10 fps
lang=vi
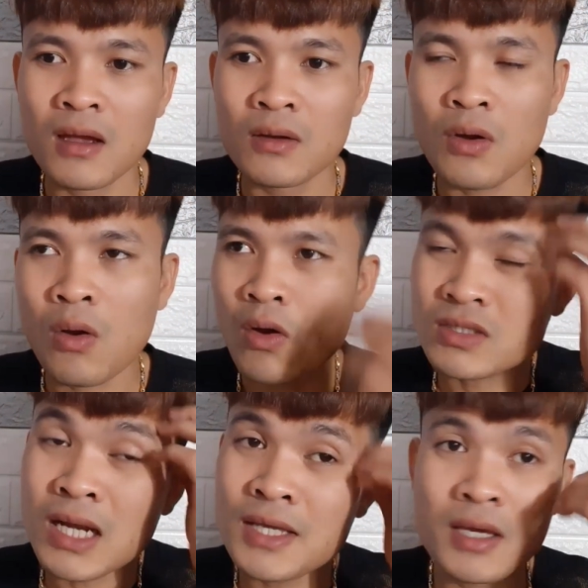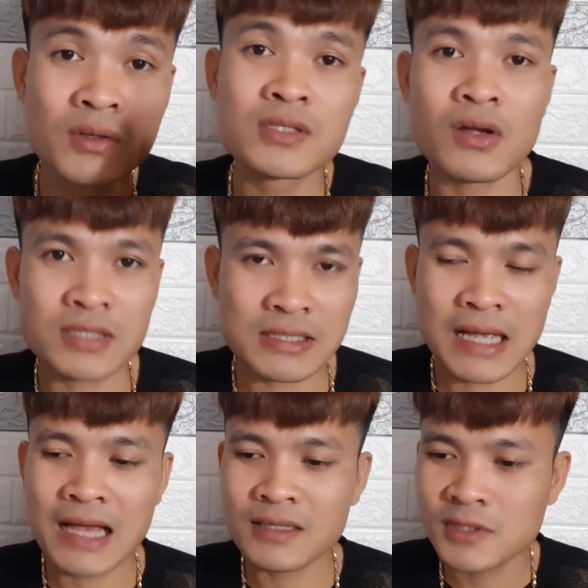Nó có rất là nhiều lý do xảy
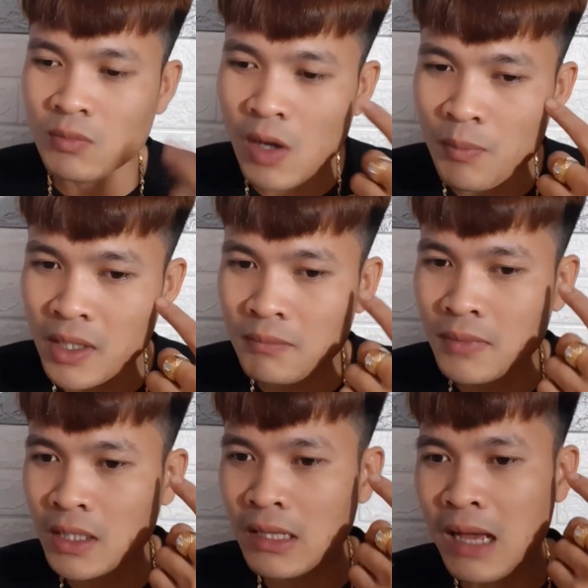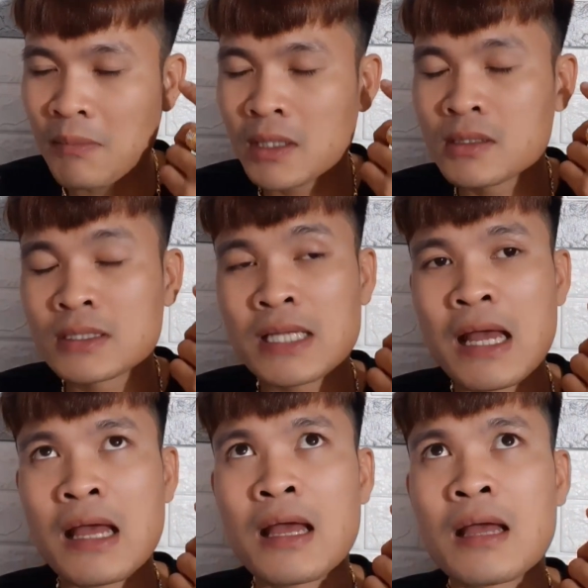ra nhưng trong đầu mình mình đang mường tượng
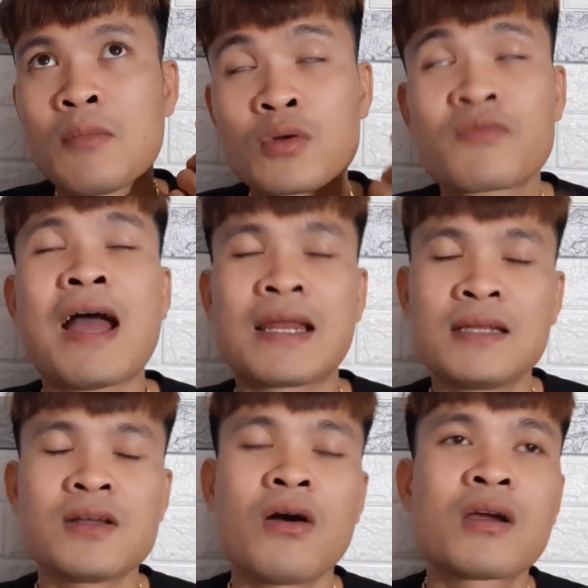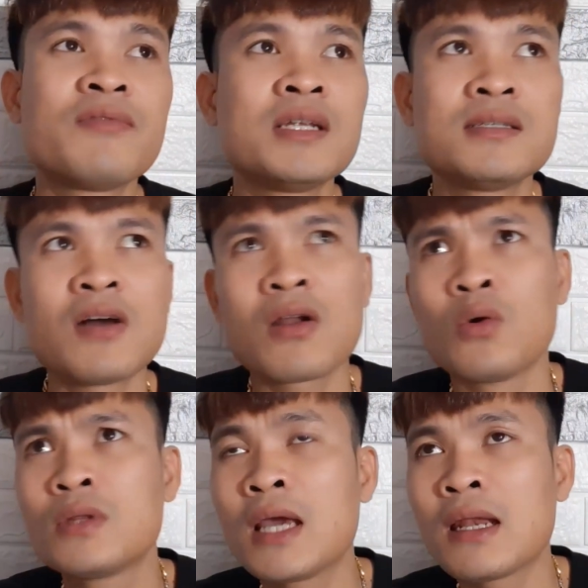ra một vài lý do. Cái lý do
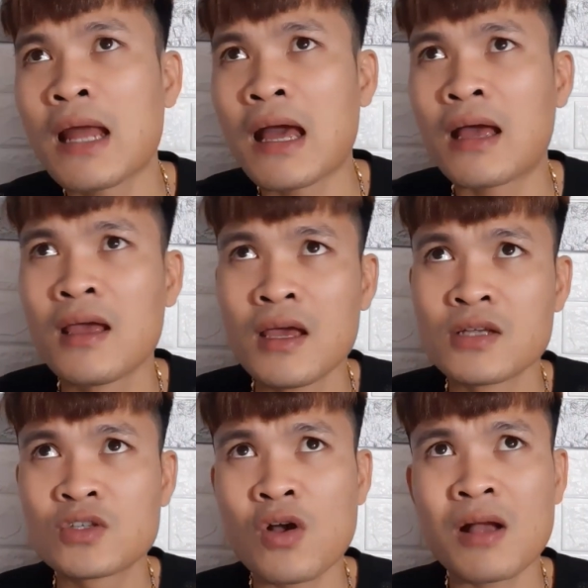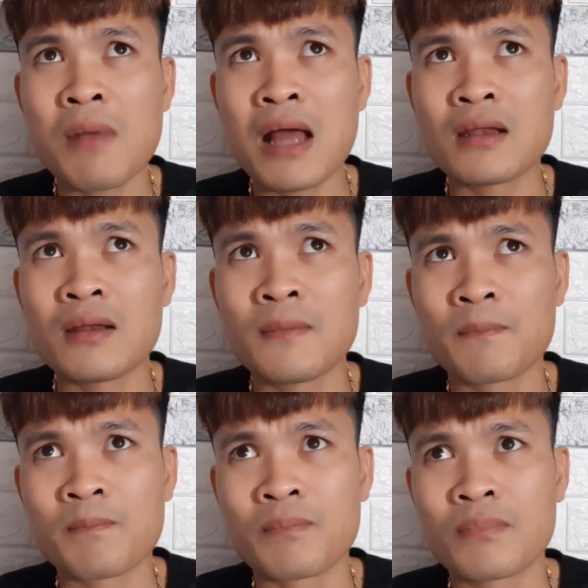đầu tiên là do các
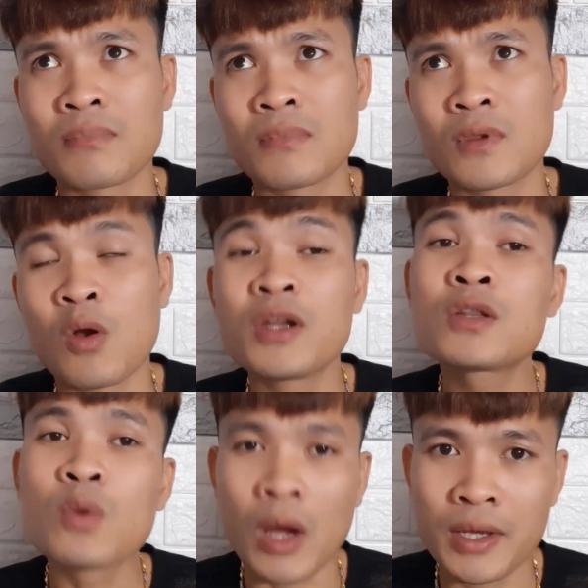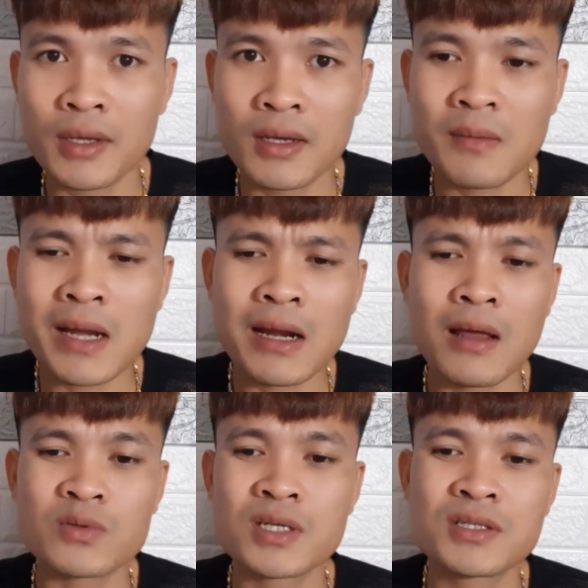bạn còn ít tuổi, các bạn đang là
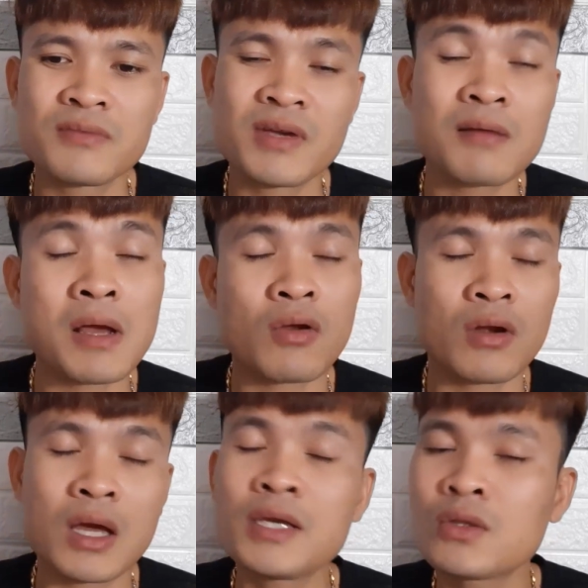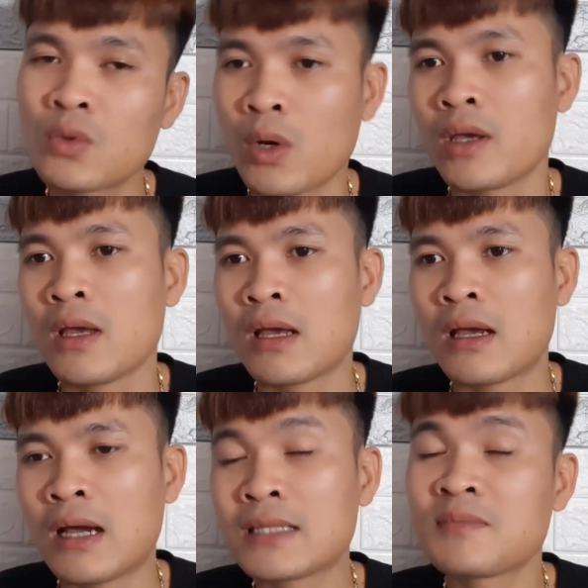học sinh sinh viên, các bạn còn là ít tuổi.
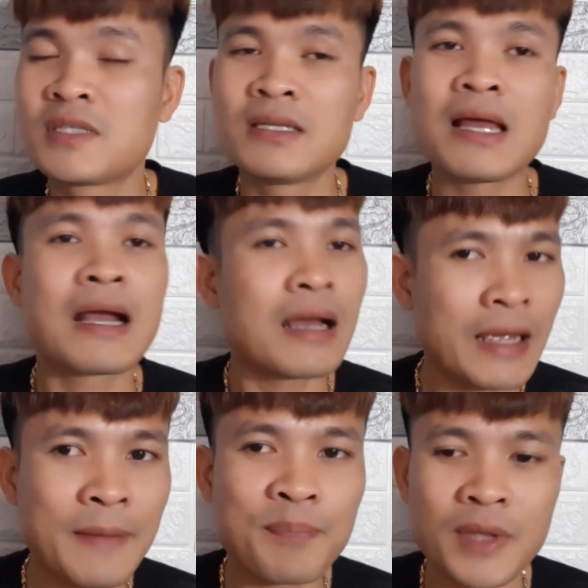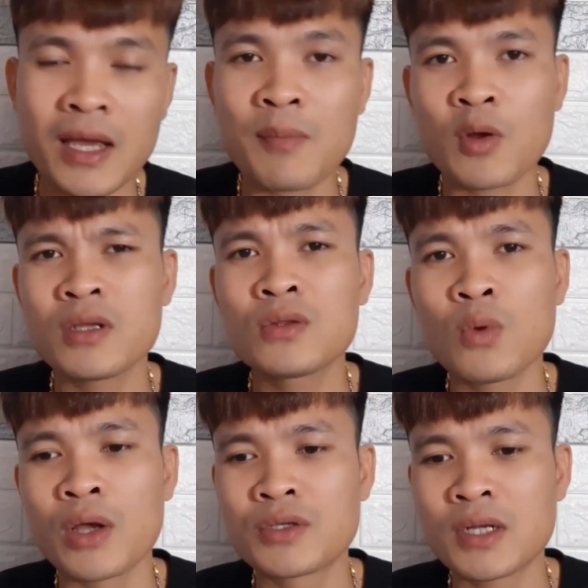hay thậm chí là các em các em còn ít
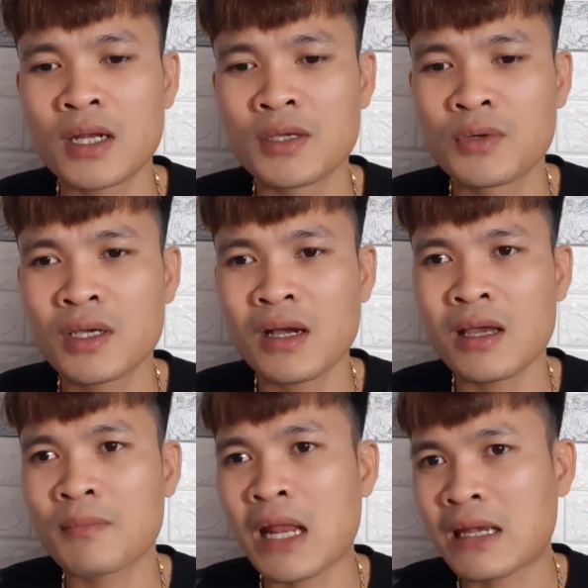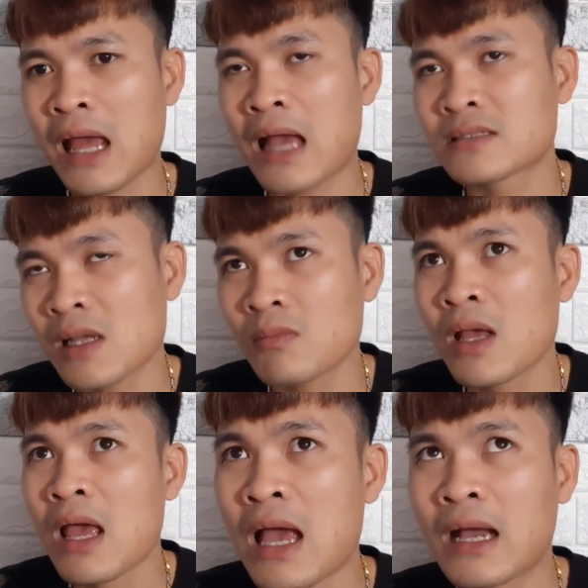tuổi, cho nên là nhiều khi các em đặt hàng xong
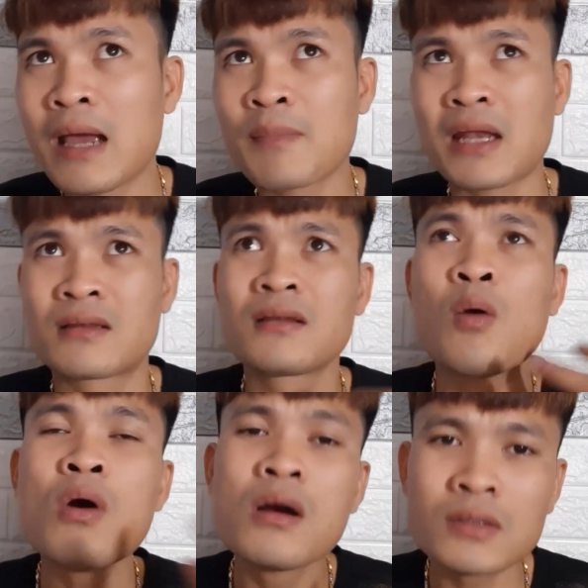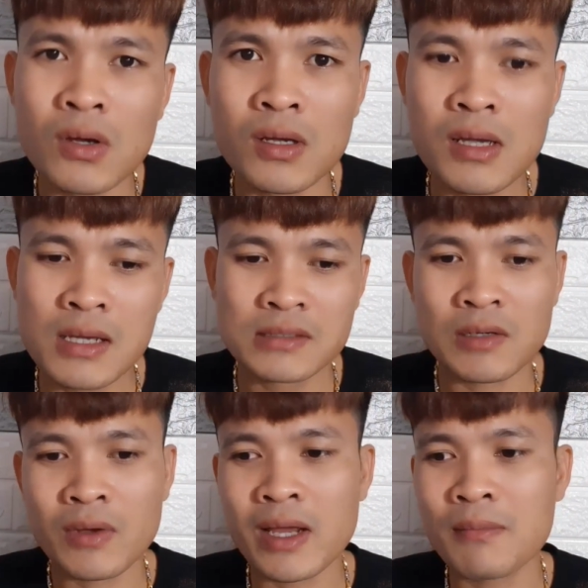các em đặt ngẫu hứng thôi,
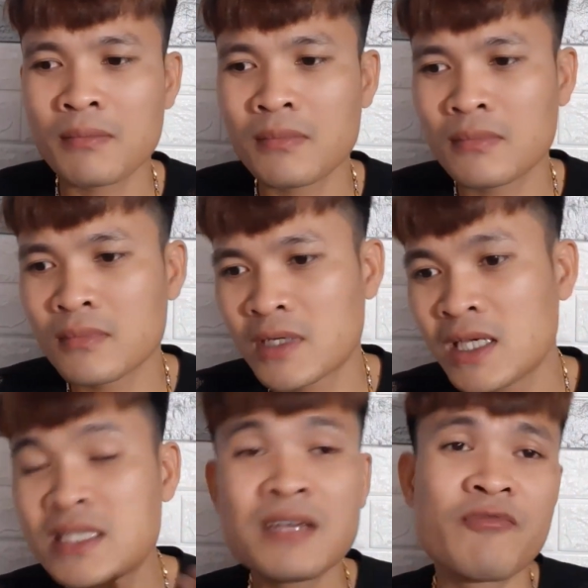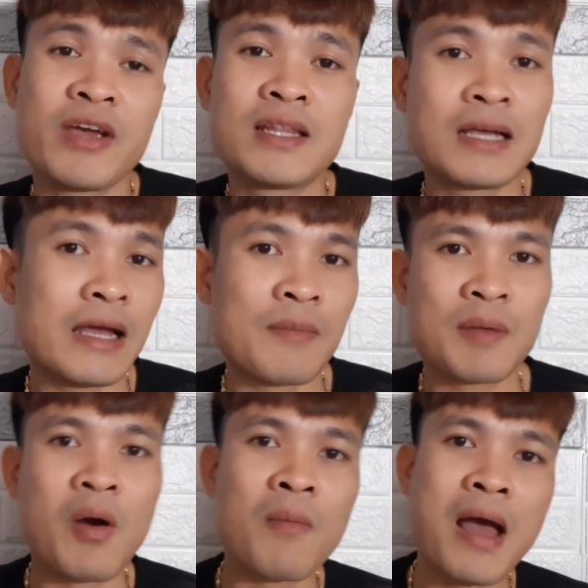xong các em khi ship về thì các em lại
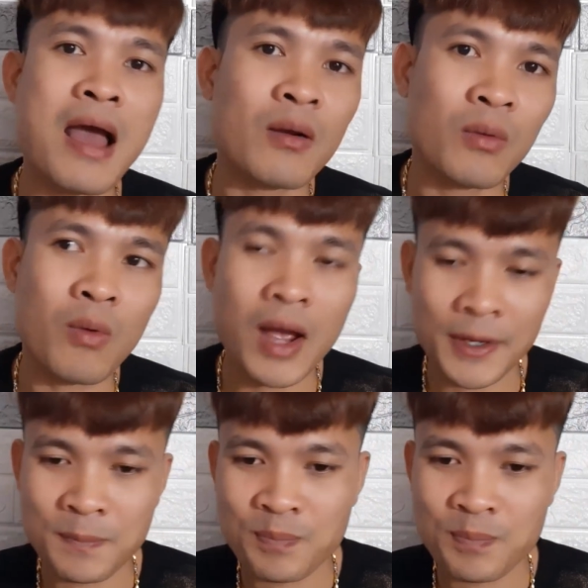bom hàng của anh.